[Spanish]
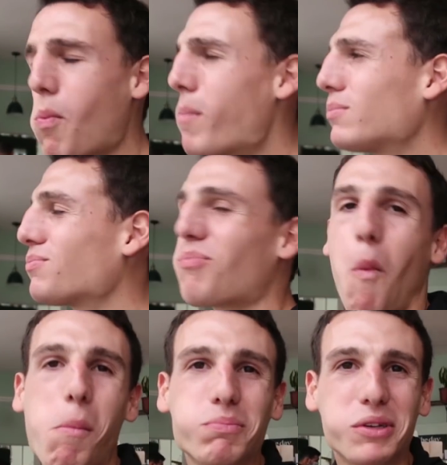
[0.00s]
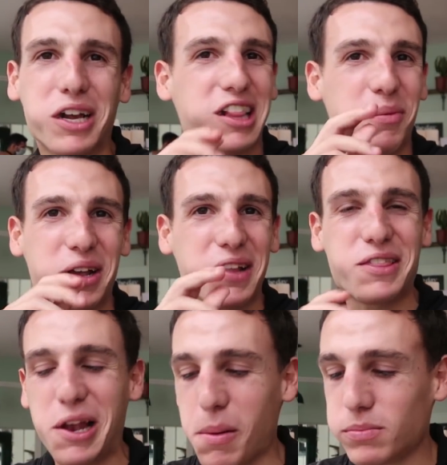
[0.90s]
Mm, me encanta, me
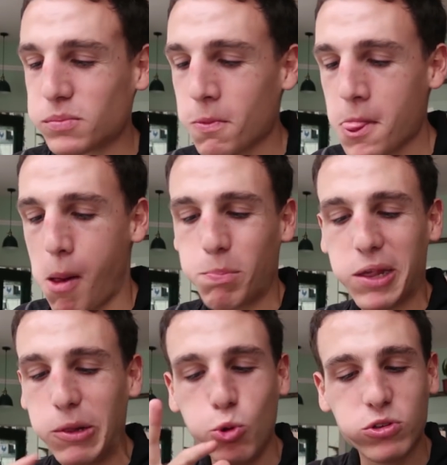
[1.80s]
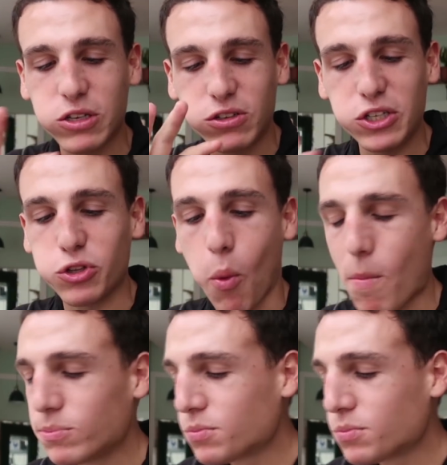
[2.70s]
encanta el, dulcecito.